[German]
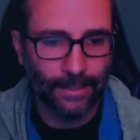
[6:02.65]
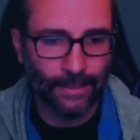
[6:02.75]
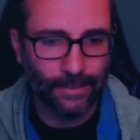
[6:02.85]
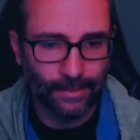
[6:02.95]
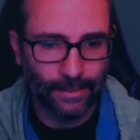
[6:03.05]

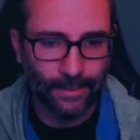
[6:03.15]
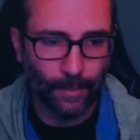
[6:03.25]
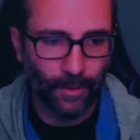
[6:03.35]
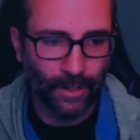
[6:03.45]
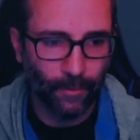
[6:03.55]
jetzt in dem
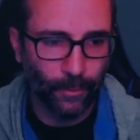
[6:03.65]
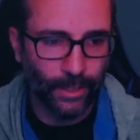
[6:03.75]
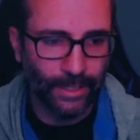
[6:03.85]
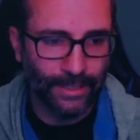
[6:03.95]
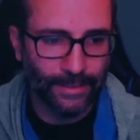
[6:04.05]
Fall für
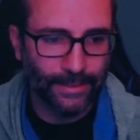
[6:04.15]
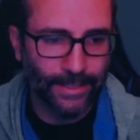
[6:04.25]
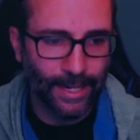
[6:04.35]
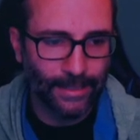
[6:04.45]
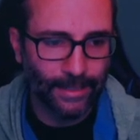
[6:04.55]
die
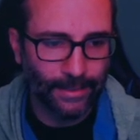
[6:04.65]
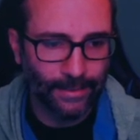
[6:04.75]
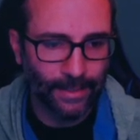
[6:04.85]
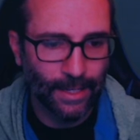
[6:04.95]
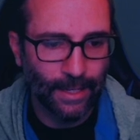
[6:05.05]
Celtics,